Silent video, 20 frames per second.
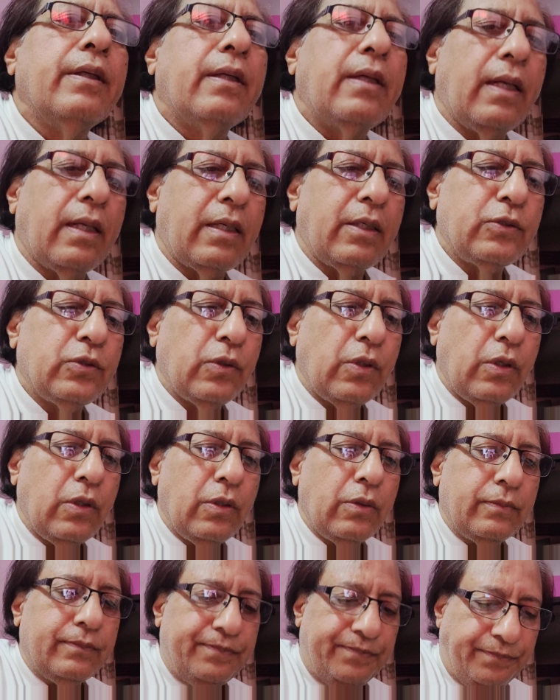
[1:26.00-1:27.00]
कल का
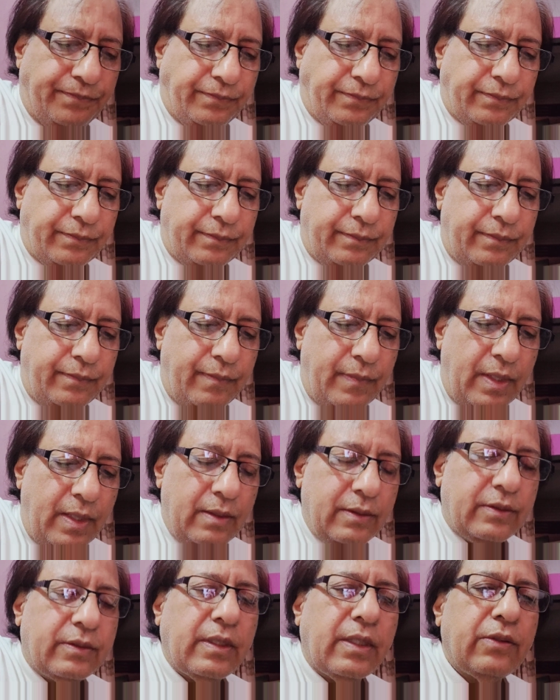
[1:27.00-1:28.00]
चुनाव
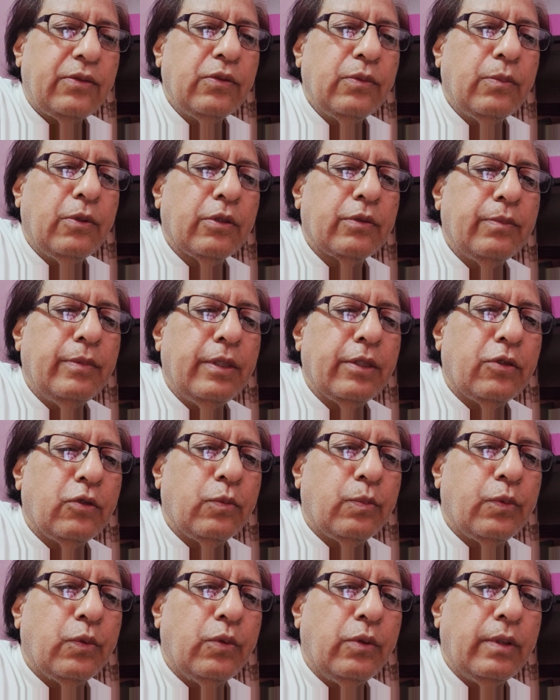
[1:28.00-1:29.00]
साथियों बहुत
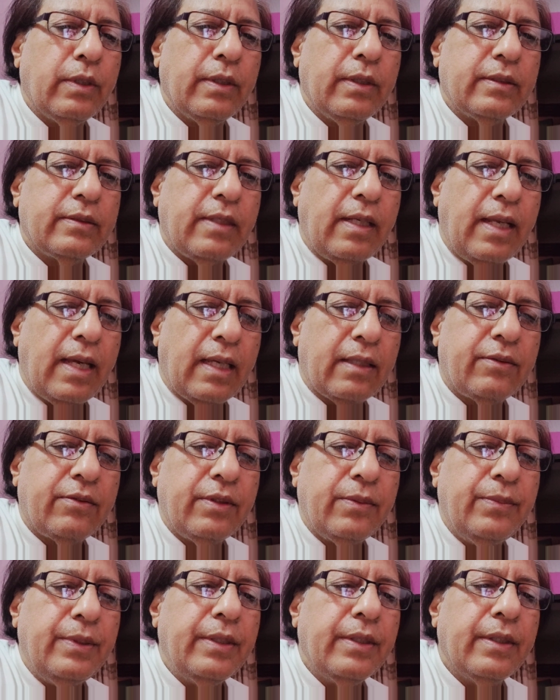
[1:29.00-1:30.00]
महत्वपूर्ण इस लिहाज
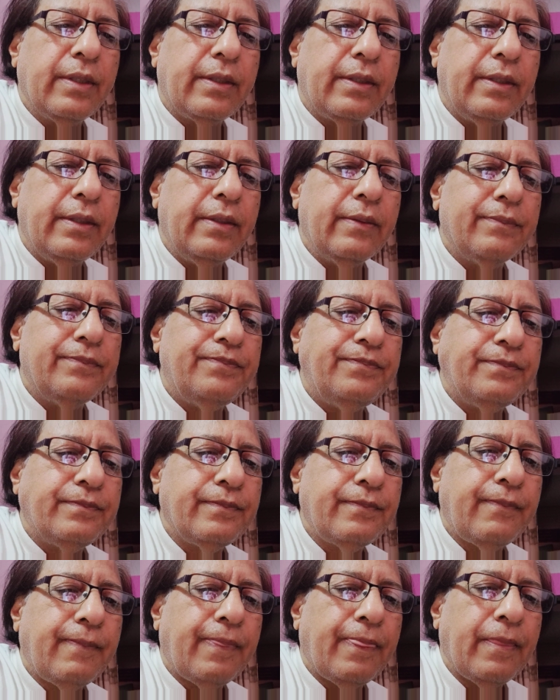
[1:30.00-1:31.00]
से भी है कि
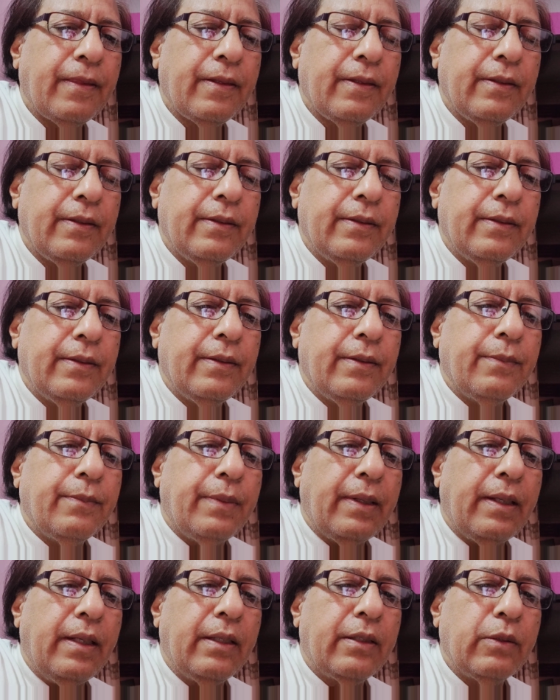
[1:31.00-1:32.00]

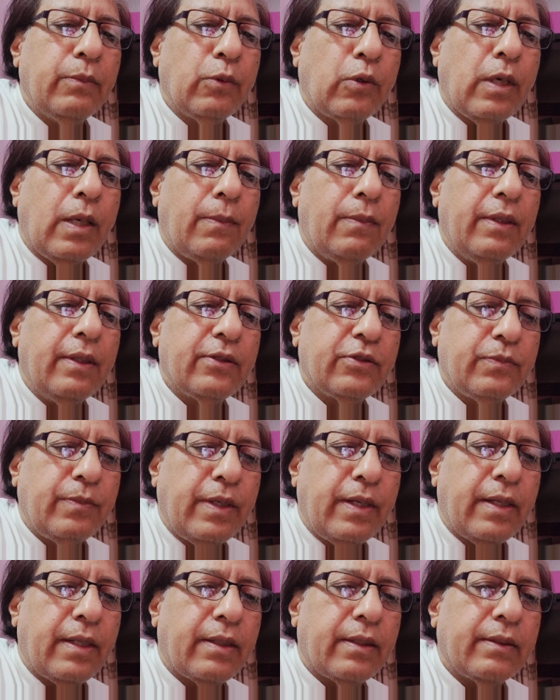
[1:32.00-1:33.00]
पहले के मुकाबले इस
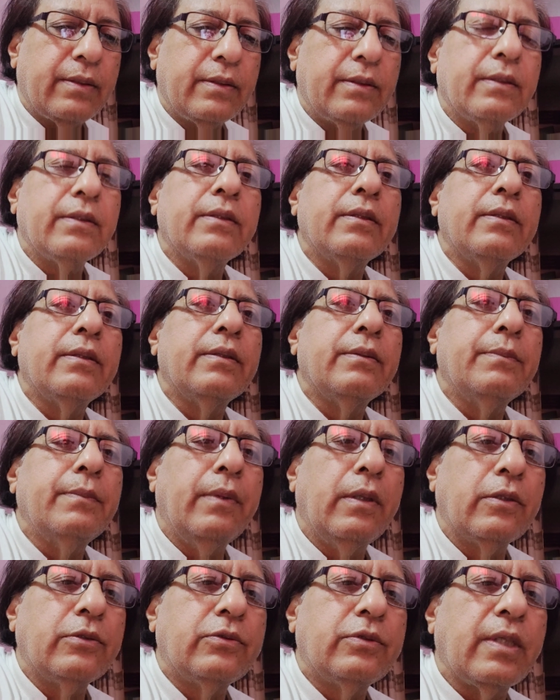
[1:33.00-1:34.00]
बार
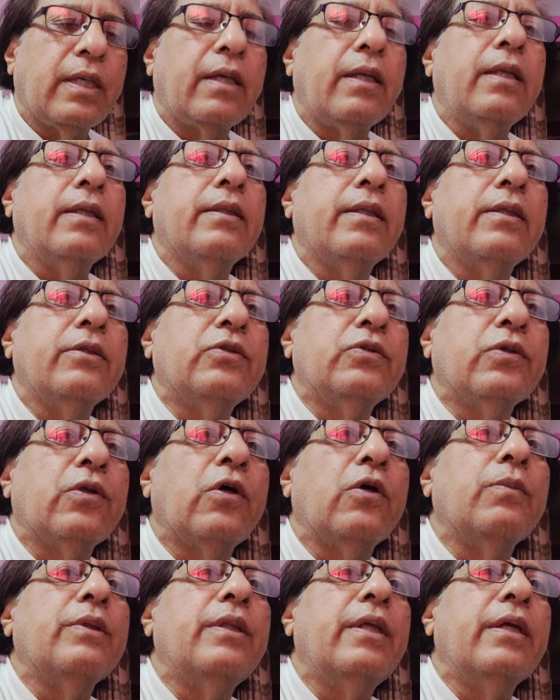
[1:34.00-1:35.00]
बहुत सक्रियता इस
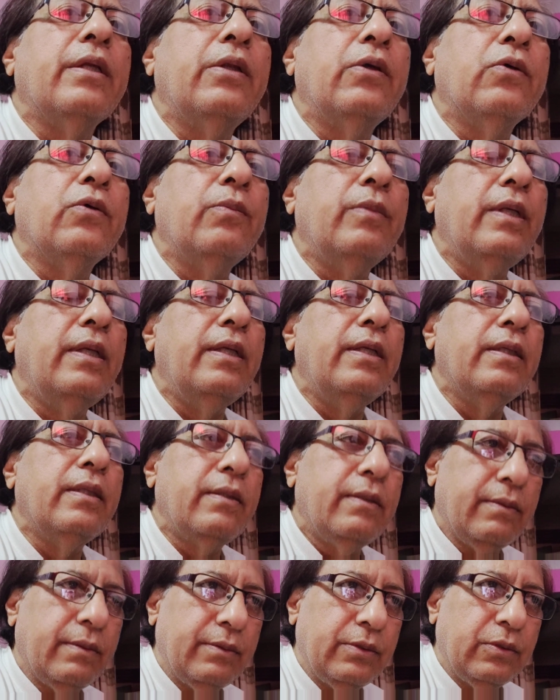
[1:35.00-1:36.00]
चुनाव में देखने को मिली
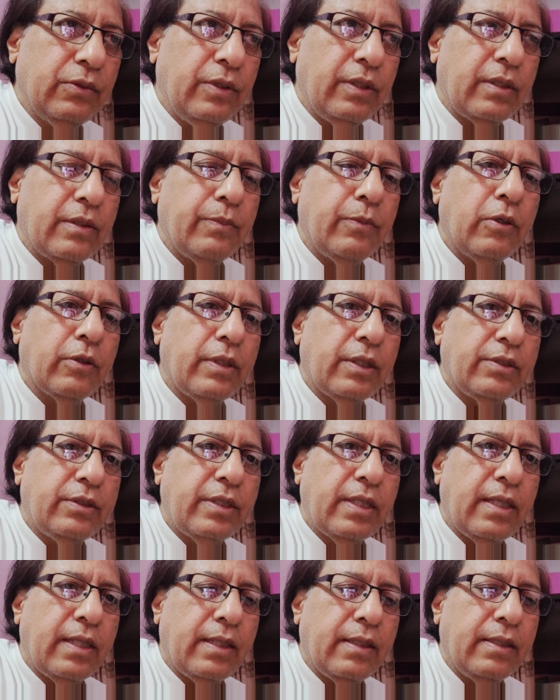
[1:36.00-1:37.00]
है जो एक बहुत
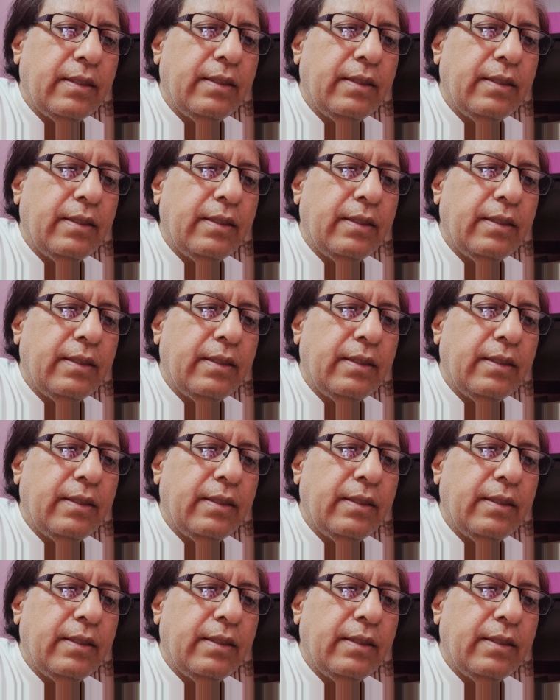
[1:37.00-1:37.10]
अच्छा